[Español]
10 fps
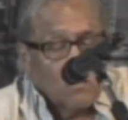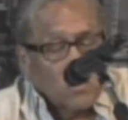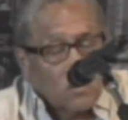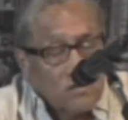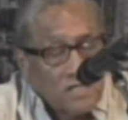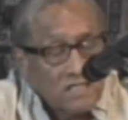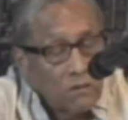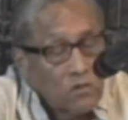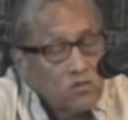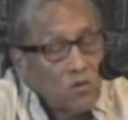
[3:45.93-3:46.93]
Nosotros
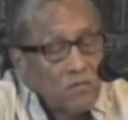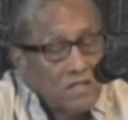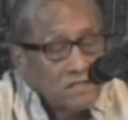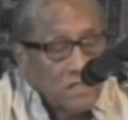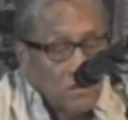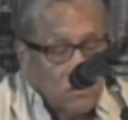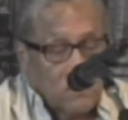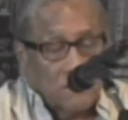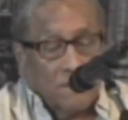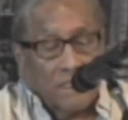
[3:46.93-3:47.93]
estamos
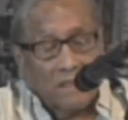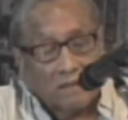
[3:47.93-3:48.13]
convencidos